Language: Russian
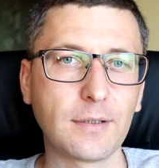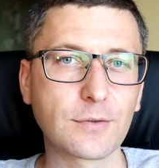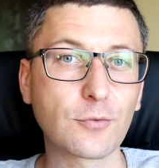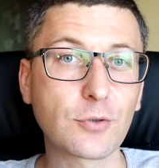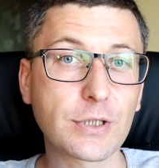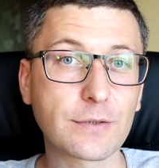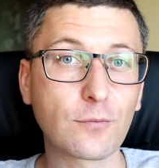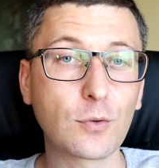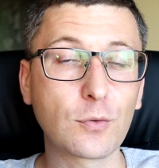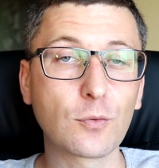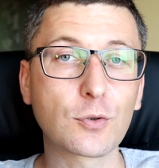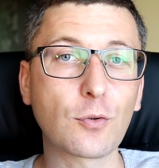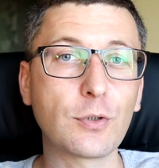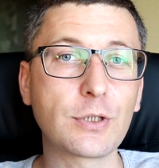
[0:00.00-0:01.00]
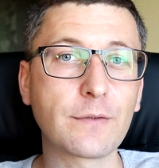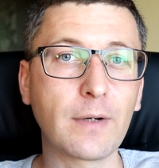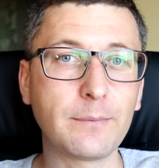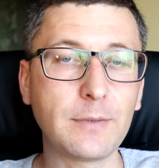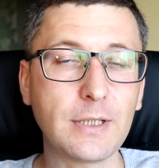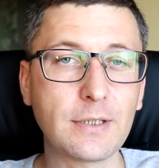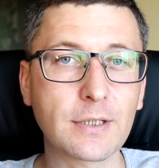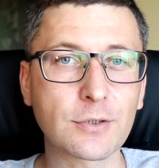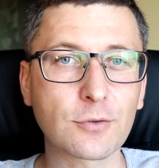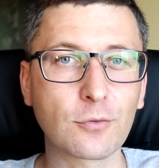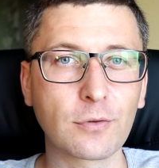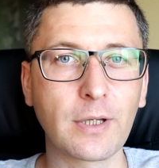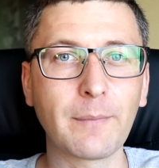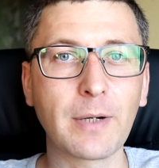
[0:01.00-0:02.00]
Существует устойчивое мнение,
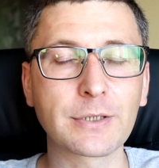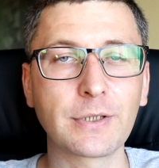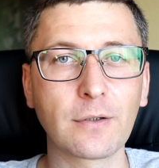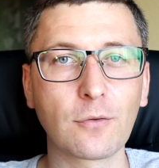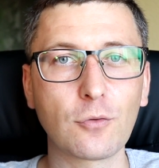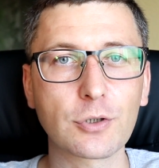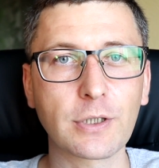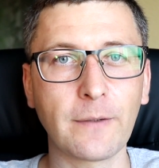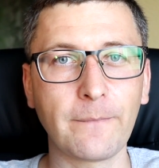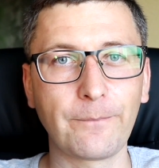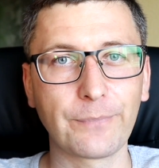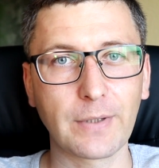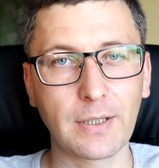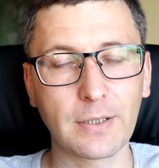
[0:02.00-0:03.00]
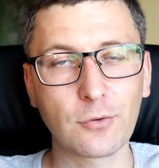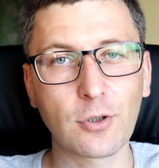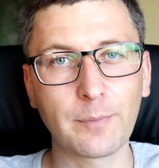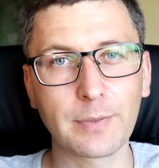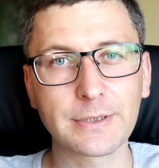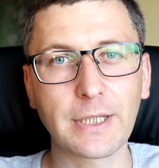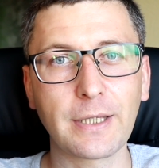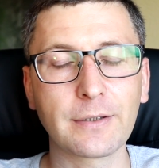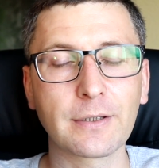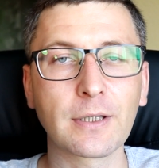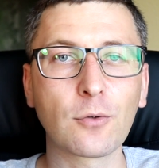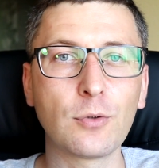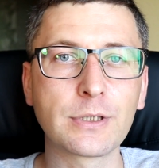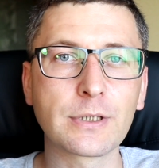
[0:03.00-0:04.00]
что домашняя кошка, которая постоянно
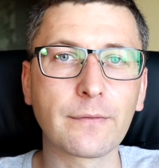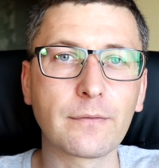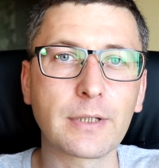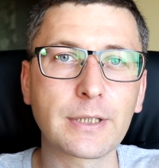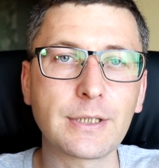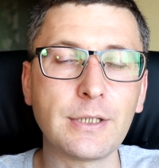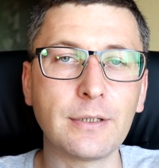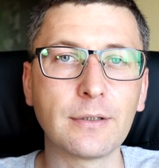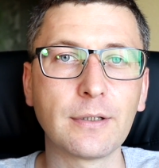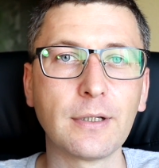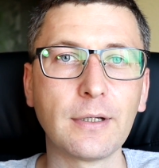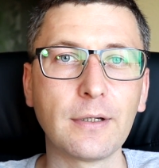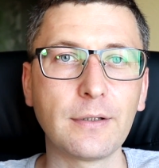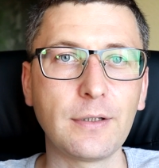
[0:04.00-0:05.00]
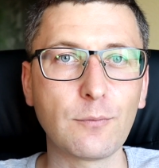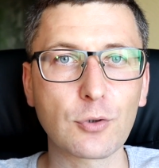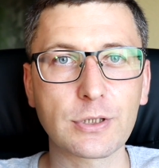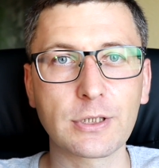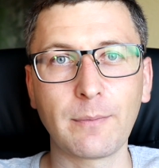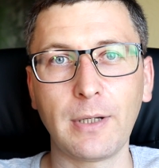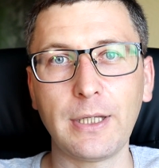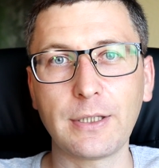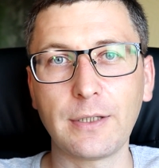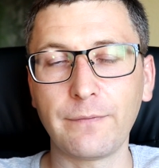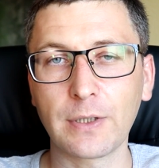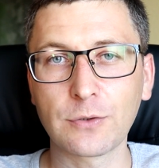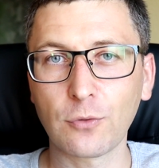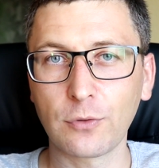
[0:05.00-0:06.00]
находится в квартире, не может заболеть
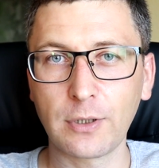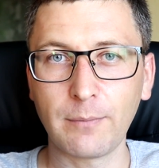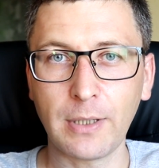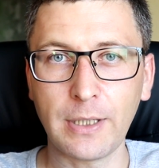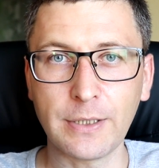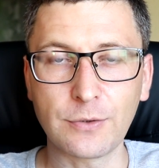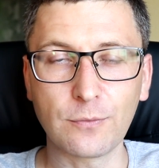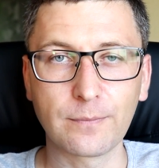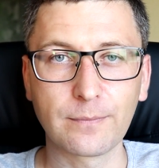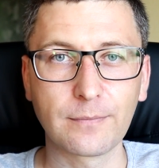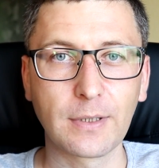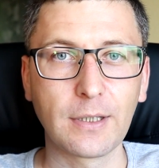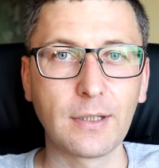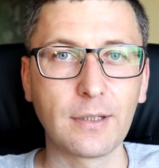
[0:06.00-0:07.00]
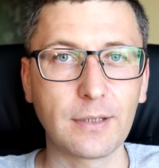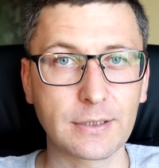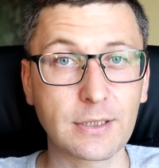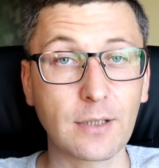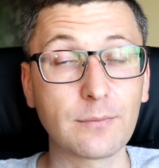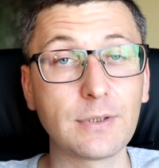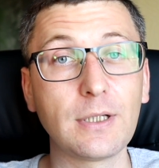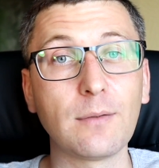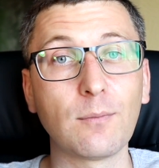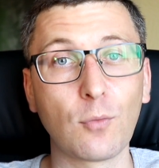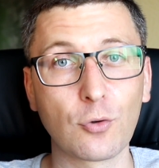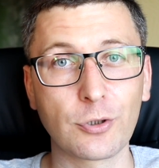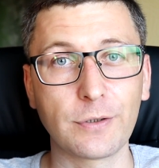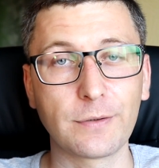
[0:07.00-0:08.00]
инфекционной болезнью. На самом деле
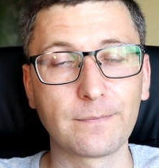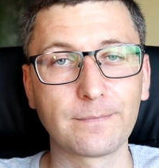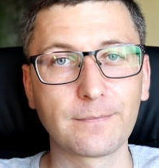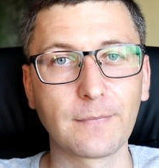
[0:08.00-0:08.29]
может.